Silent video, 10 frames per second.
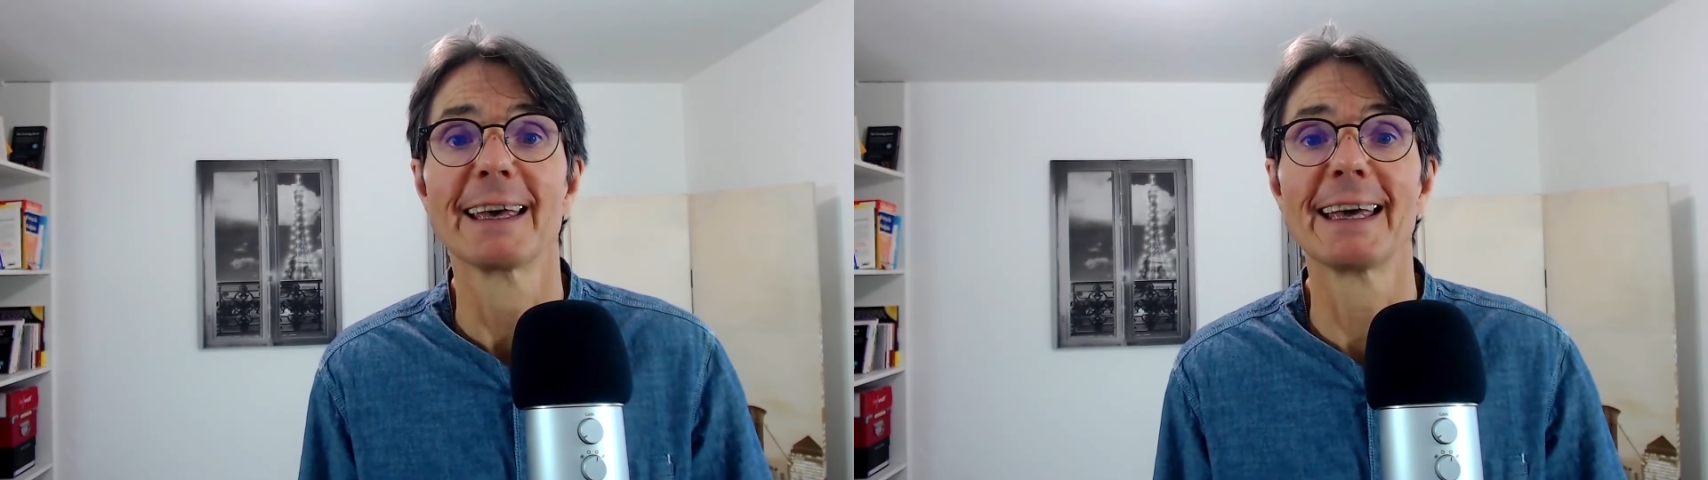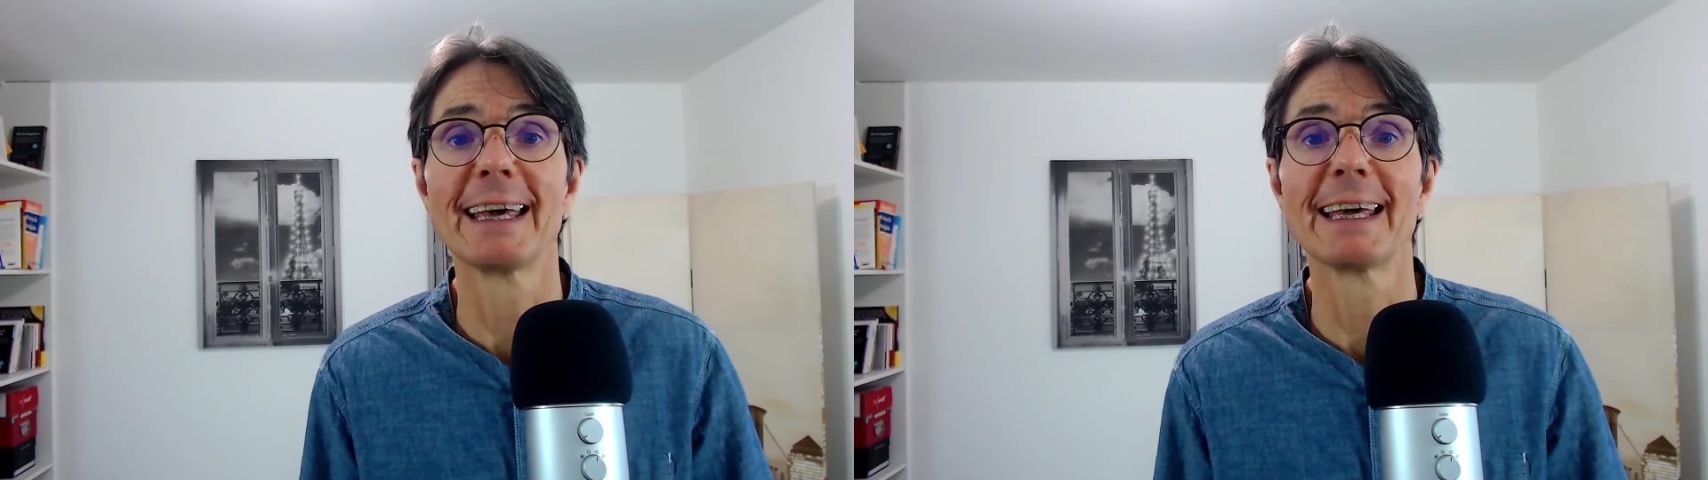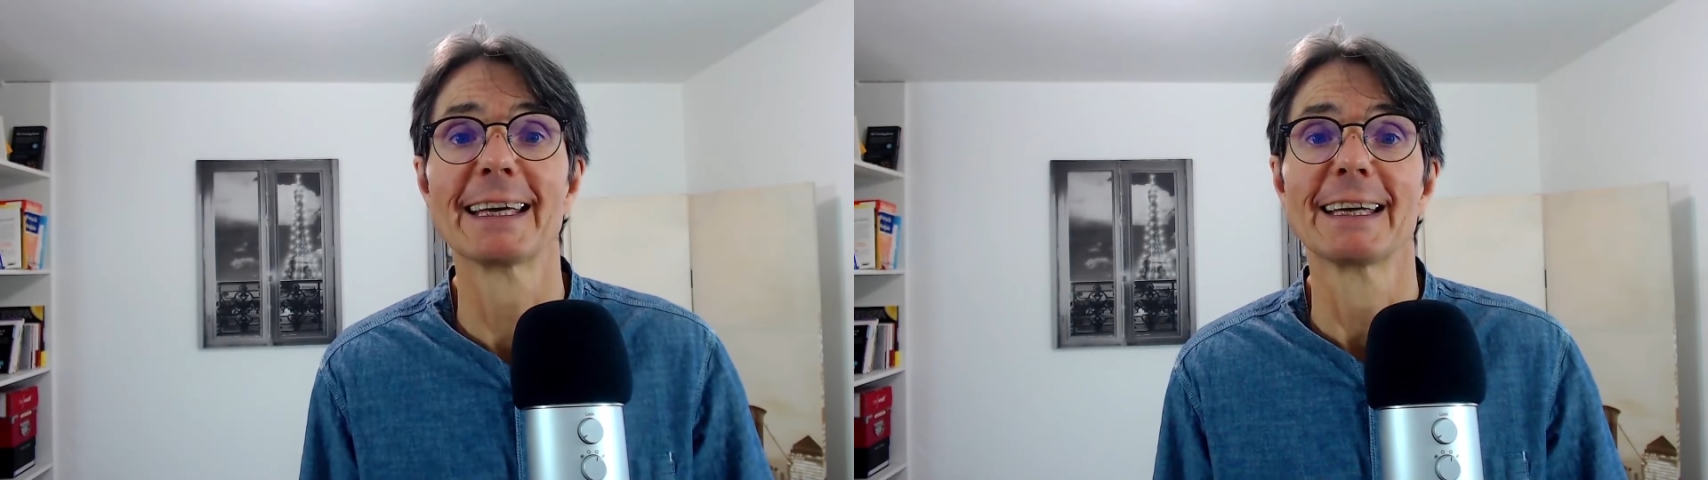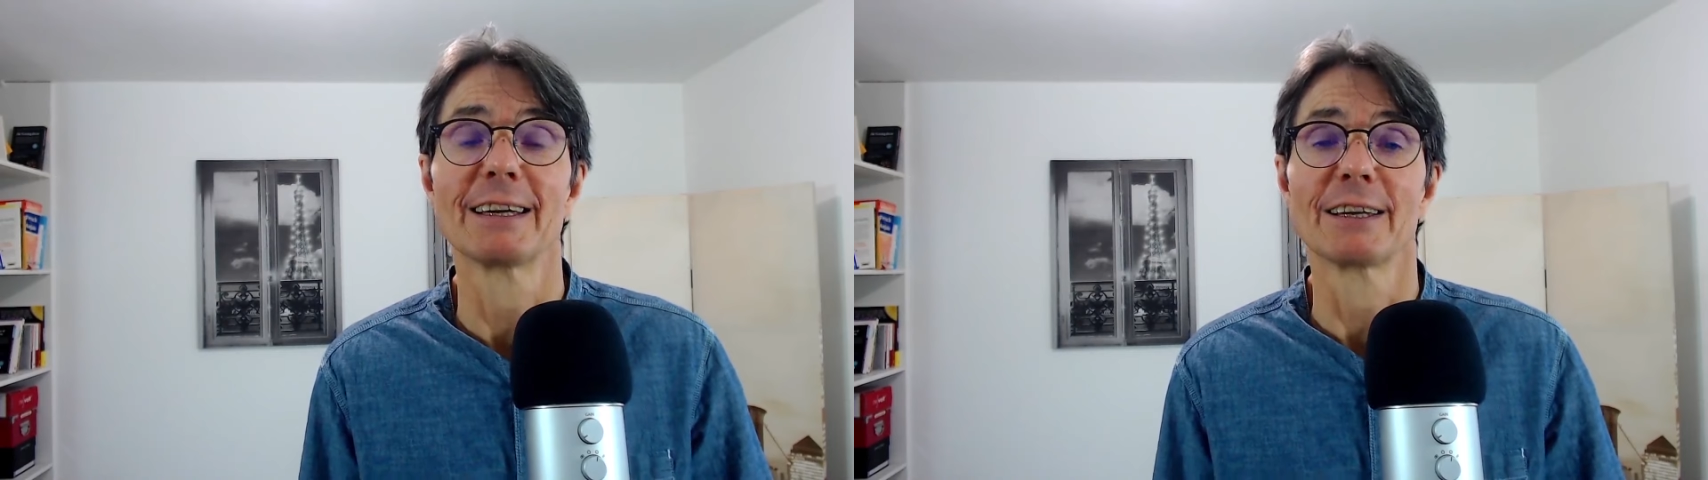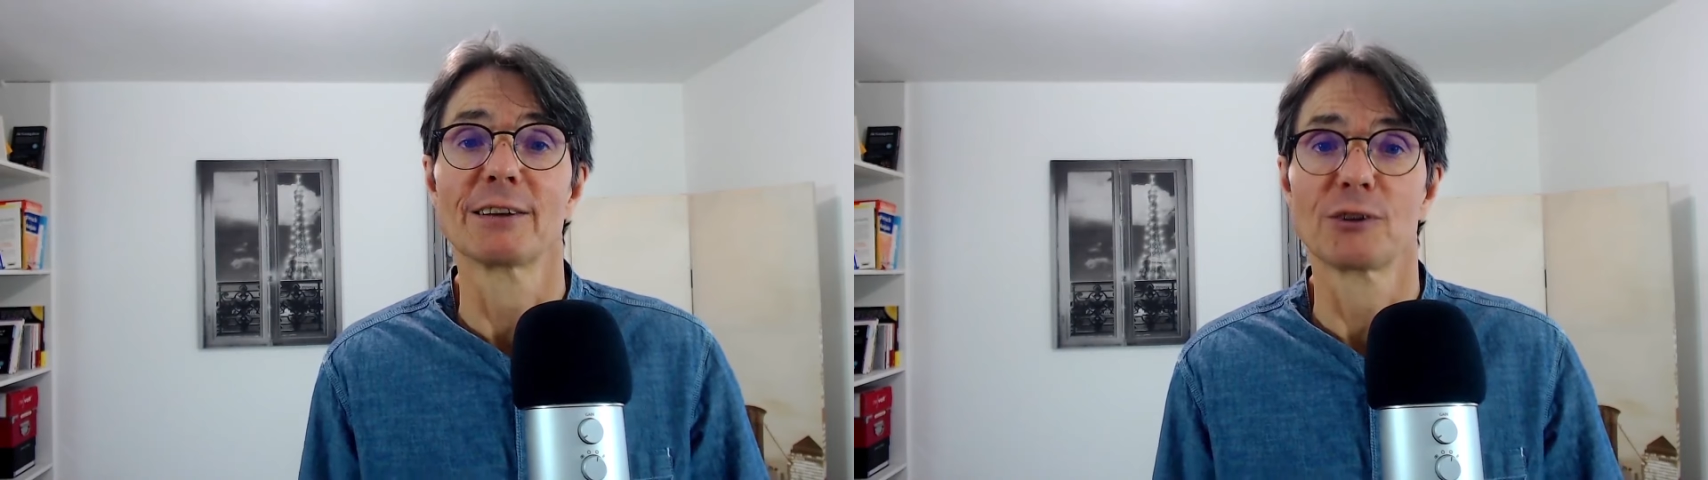Et
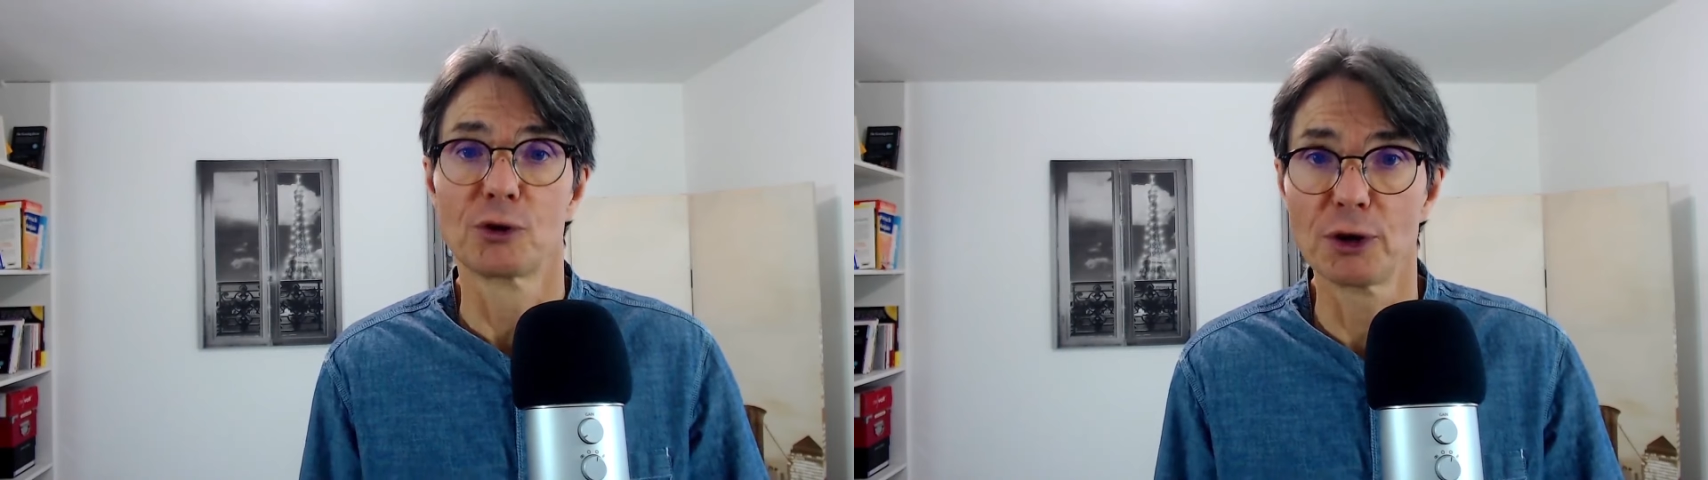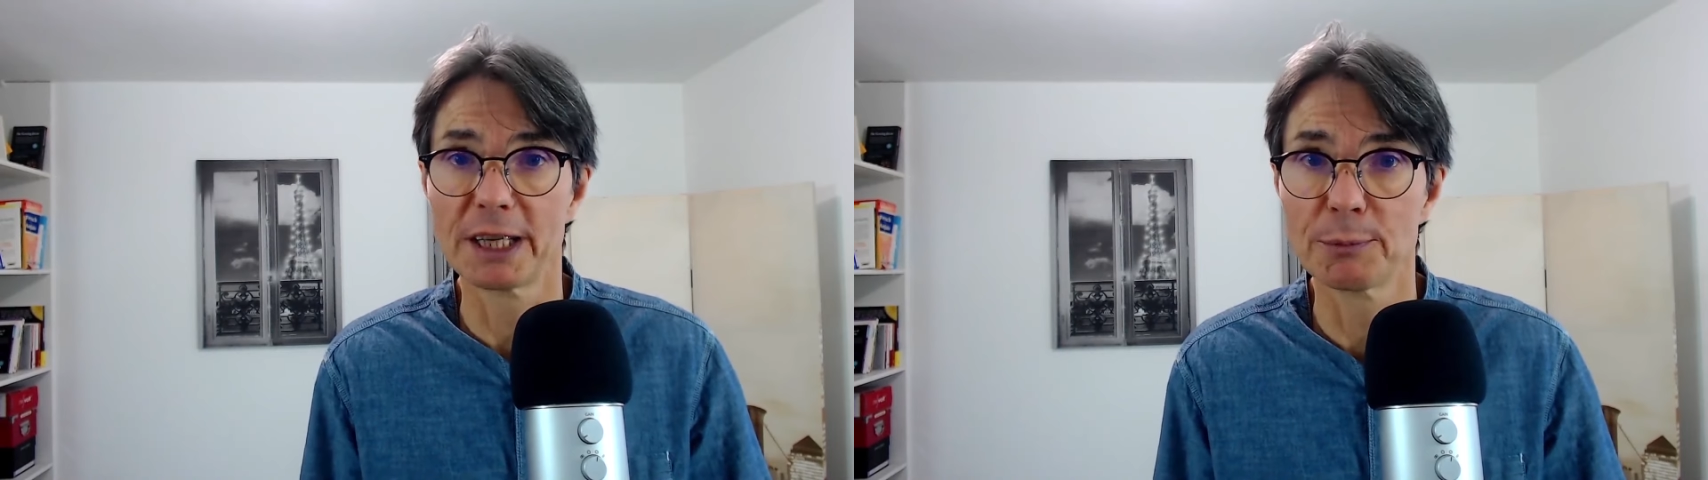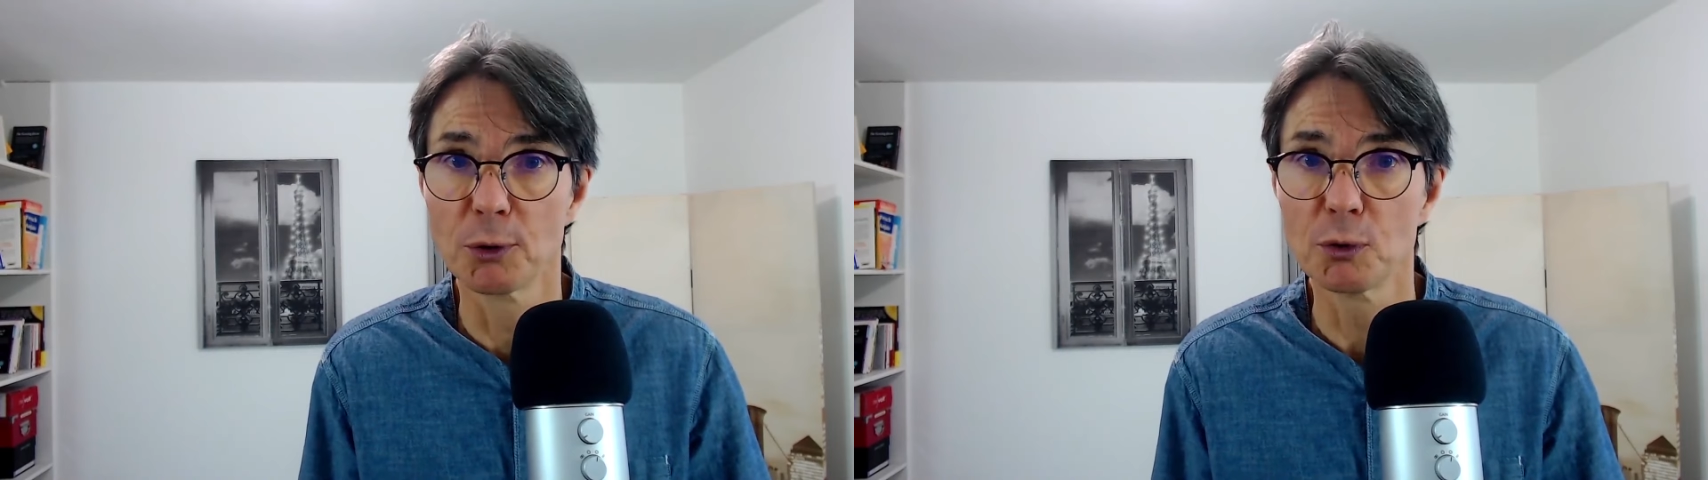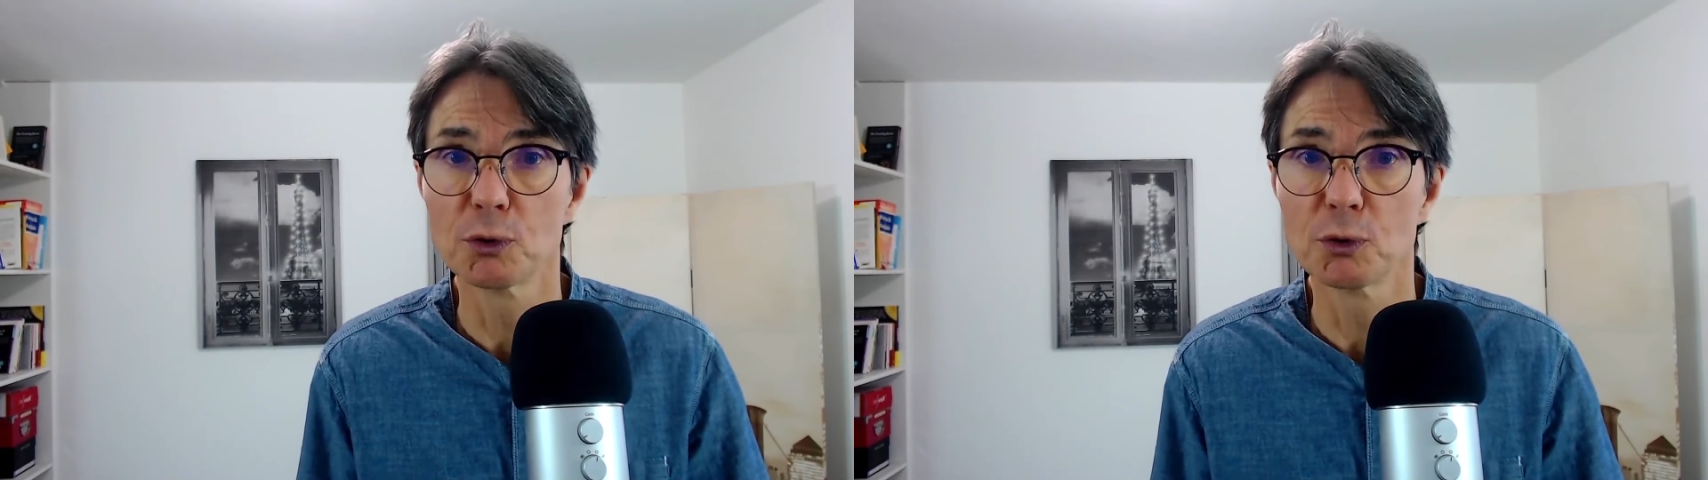tenez bon,